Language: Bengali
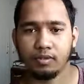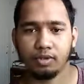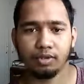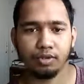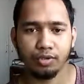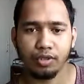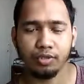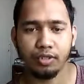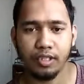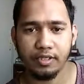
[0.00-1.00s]
ততটুকু
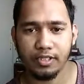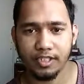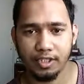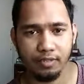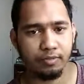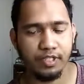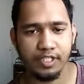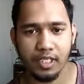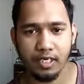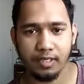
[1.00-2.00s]
তথ্য দেওয়ার চেষ্টা করব
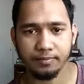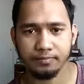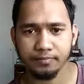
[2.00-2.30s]
ইনশাল্লাহ